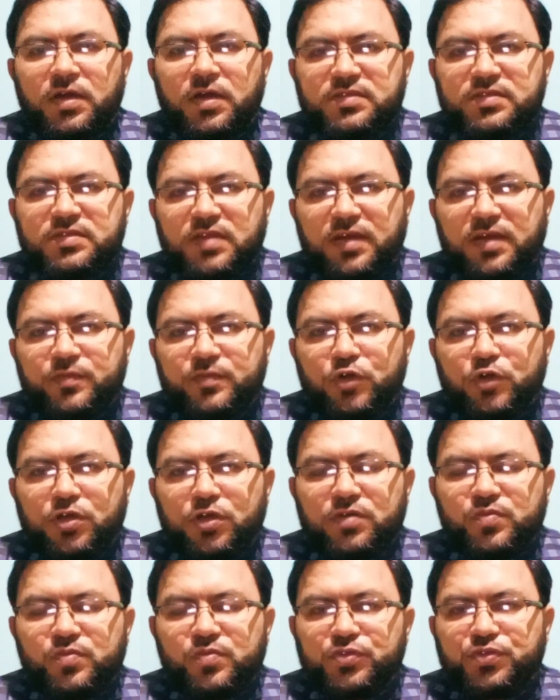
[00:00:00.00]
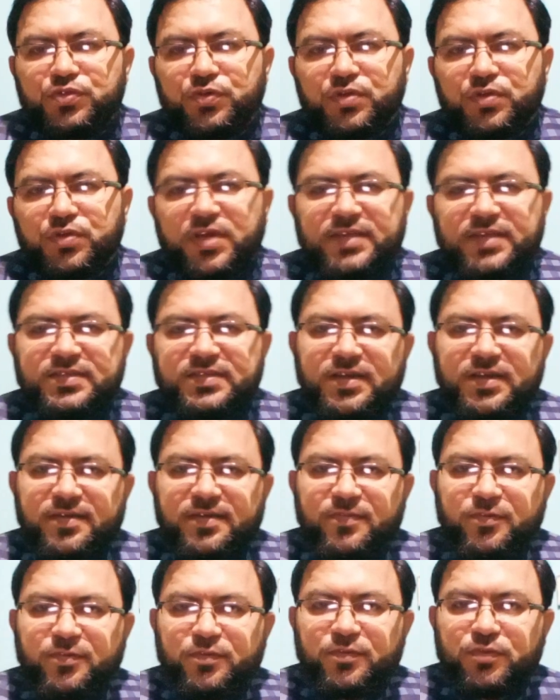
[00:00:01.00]
असलम दोस्तों कैसे हैं
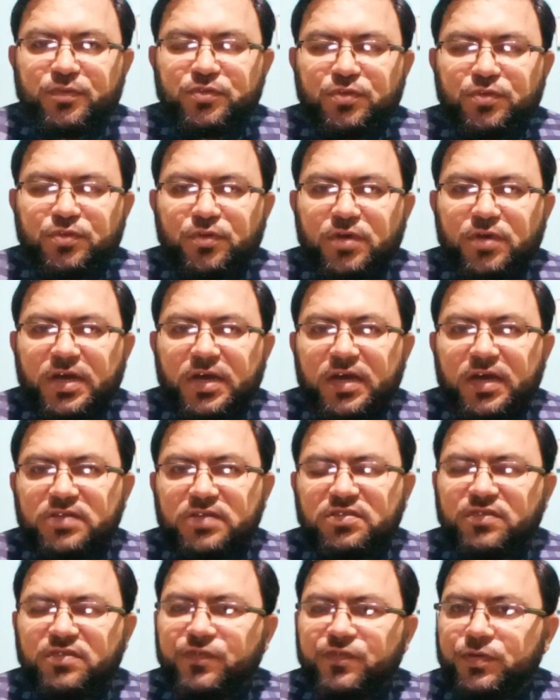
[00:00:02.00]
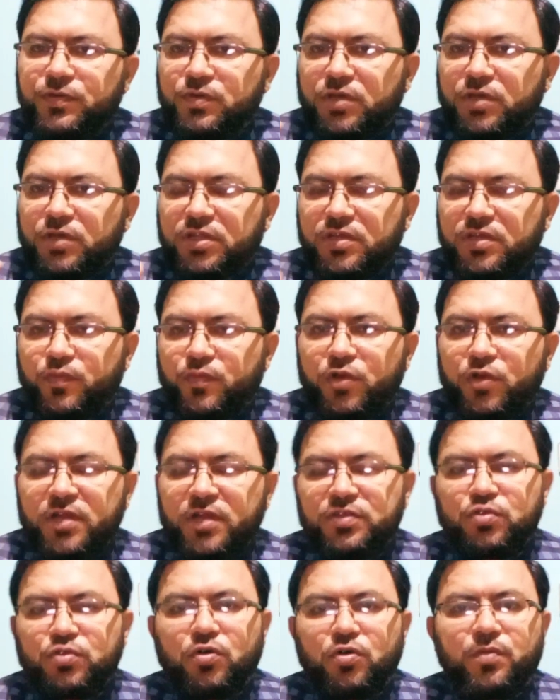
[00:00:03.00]
आप लोग दोस्तों आज की वीडियो के अंदर
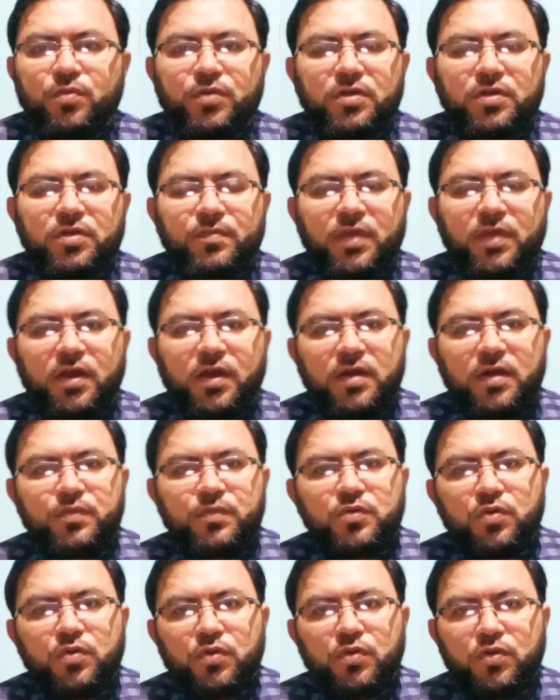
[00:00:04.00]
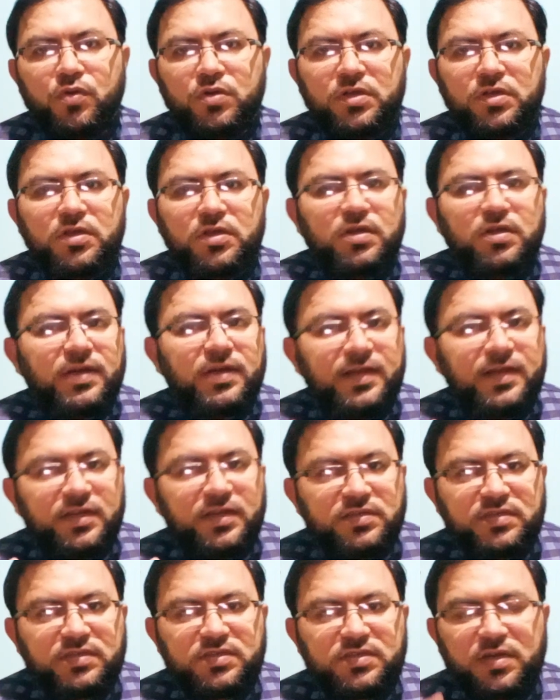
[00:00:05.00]
बुनियादी तौर पर मैं आपको
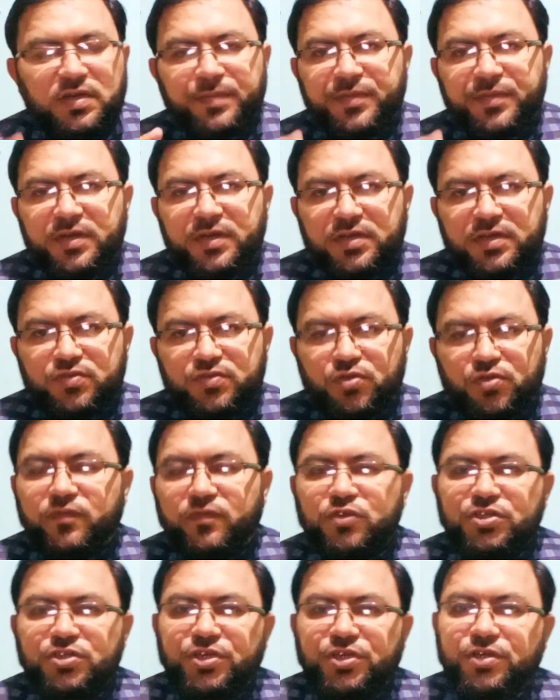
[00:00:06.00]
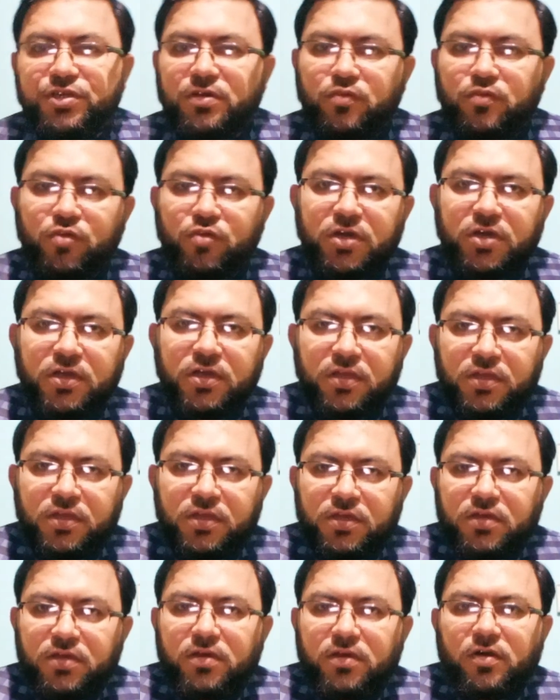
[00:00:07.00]
लेटेस्ट अपडेट जो है वो शेयर करूंगा
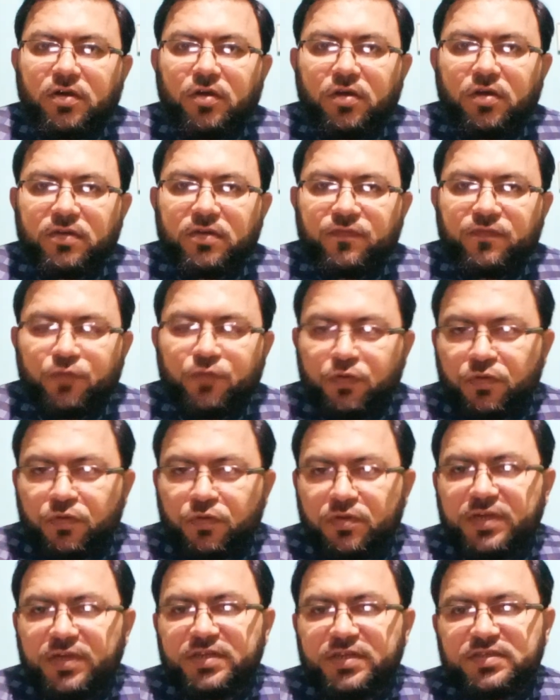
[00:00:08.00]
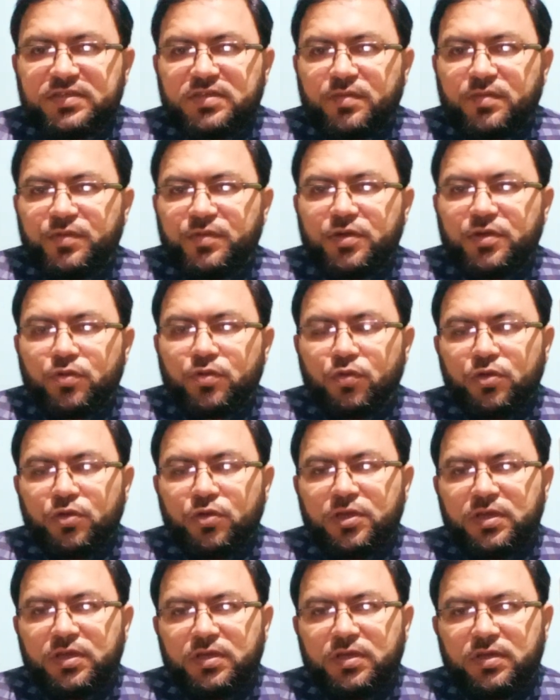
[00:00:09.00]
और वो लेटेस्ट अपडेट
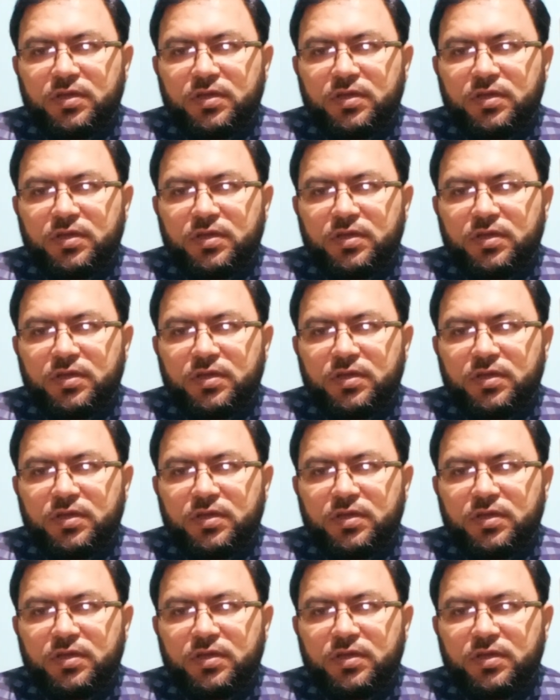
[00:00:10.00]
होगी